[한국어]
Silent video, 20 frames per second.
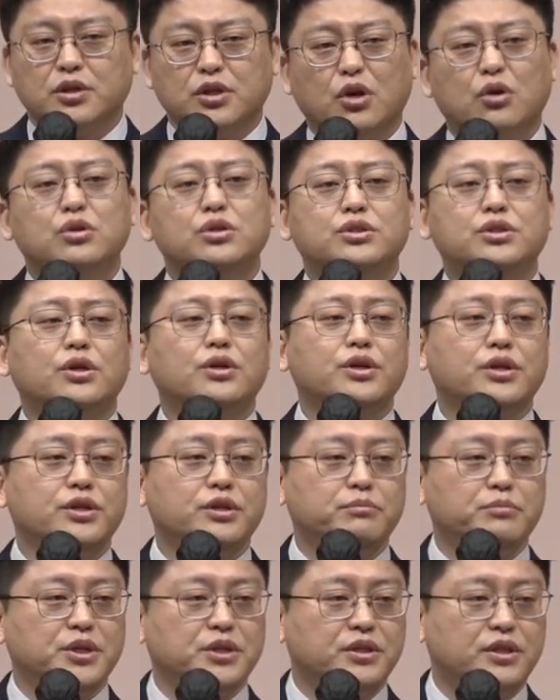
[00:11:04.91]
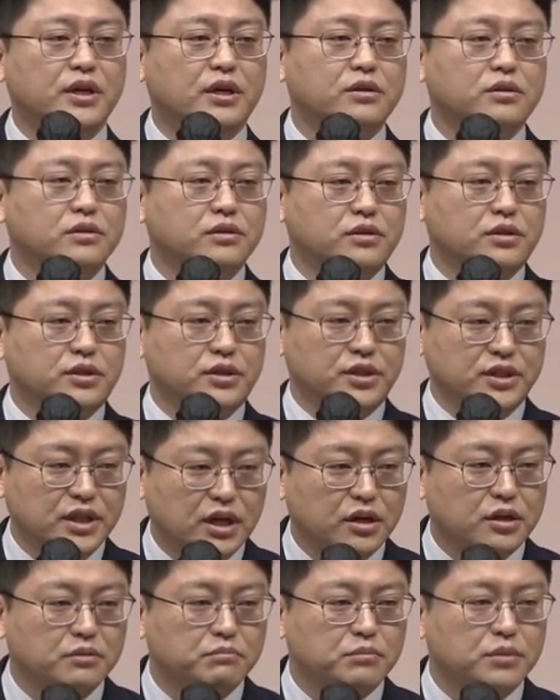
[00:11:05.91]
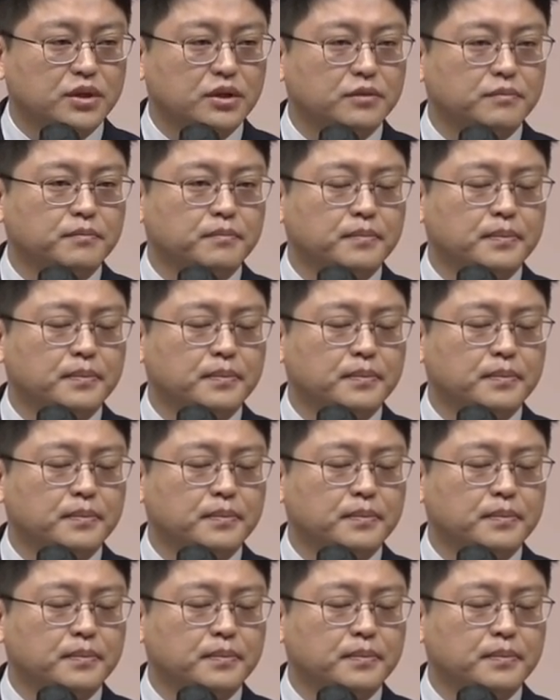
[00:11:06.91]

영적인 힘이 있다는 이야기입니다.